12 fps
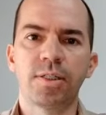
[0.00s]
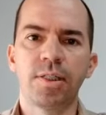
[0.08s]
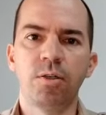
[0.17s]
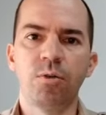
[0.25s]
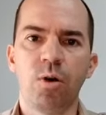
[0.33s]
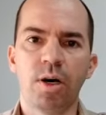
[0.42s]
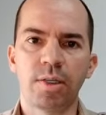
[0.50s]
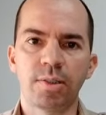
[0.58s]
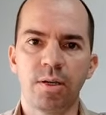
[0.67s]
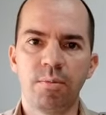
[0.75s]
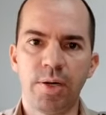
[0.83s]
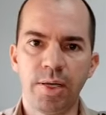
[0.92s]
5
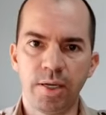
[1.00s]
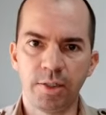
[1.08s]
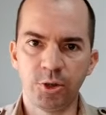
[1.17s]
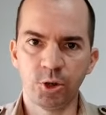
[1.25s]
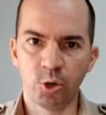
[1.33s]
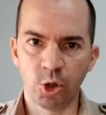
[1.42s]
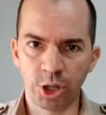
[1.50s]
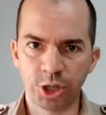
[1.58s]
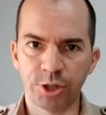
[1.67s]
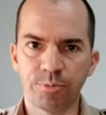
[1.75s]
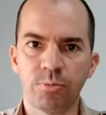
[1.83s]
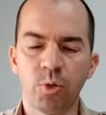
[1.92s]
horas da manhã de
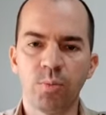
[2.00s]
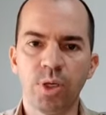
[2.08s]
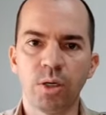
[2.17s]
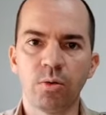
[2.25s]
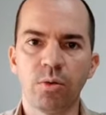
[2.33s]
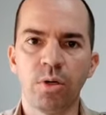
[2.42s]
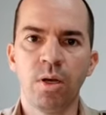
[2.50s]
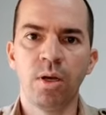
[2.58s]
hoje, domingo,